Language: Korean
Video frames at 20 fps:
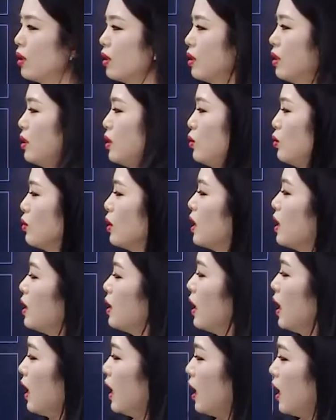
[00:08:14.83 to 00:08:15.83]
글이 좀
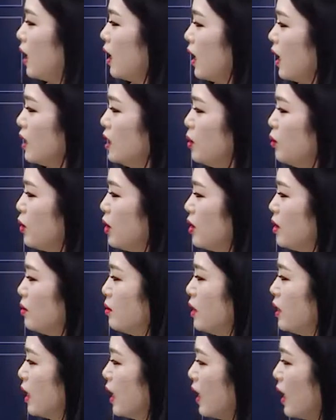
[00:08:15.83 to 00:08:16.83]
긴데 같이
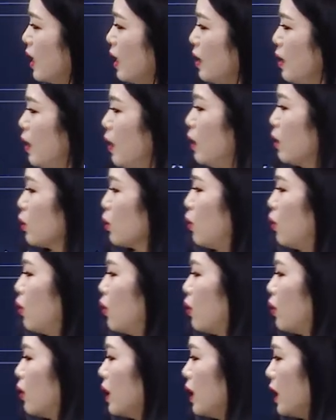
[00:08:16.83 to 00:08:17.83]
보겠습니다.
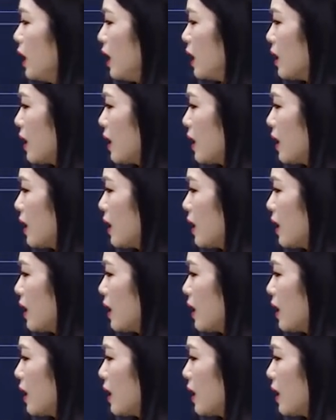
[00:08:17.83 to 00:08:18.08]
동이